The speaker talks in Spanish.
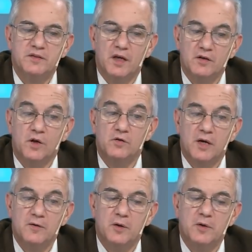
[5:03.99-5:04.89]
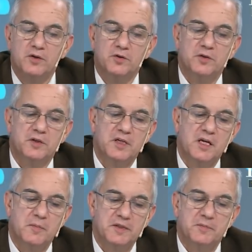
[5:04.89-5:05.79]
hay, un cabildo abierto donde tenían
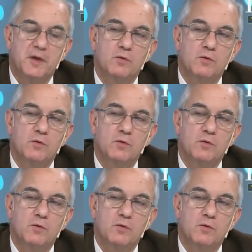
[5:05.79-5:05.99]
que participar